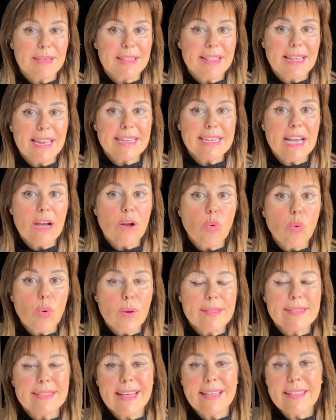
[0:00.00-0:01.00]
me daría
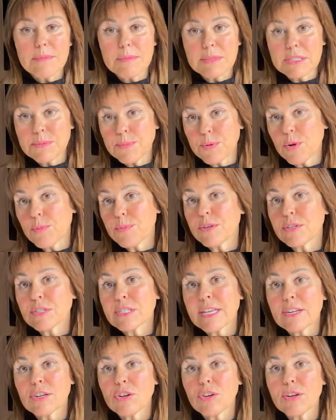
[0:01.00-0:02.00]
cuenta de mis
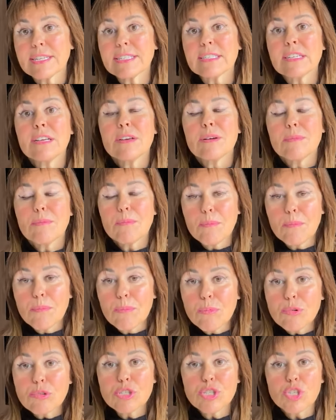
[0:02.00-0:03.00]
propios errores
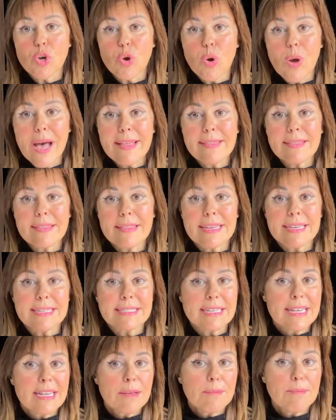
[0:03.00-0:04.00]
mucho
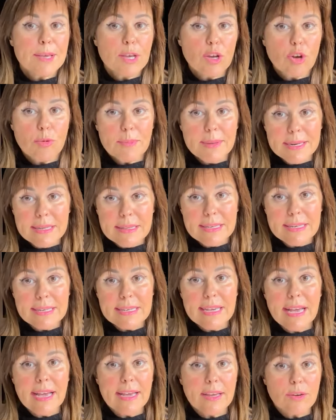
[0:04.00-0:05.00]
antes, me
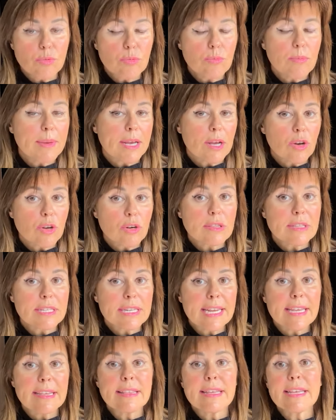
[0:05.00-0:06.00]
convertiría en un mejor
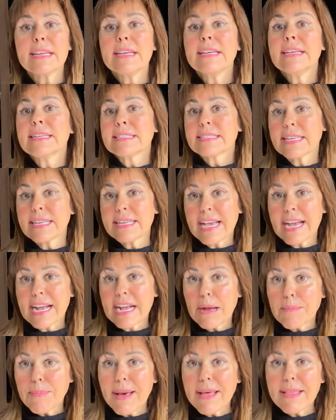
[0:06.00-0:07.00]
trader, sería
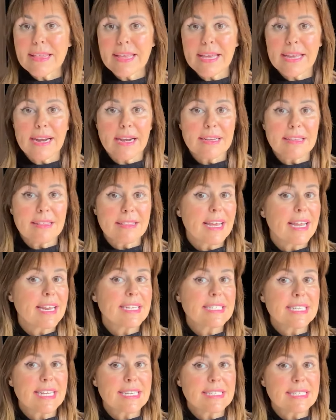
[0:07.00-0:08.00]
capaz de analizar
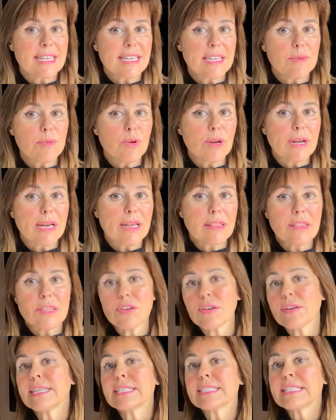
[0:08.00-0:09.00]
esas
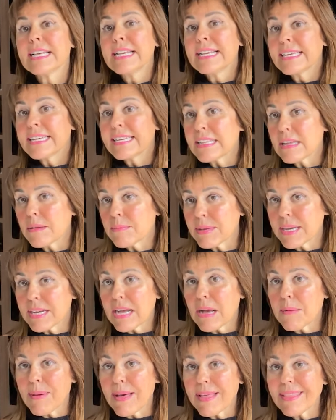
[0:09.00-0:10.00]
equivocaciones y también
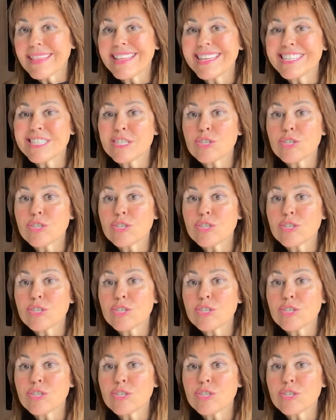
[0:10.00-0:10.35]
capaz de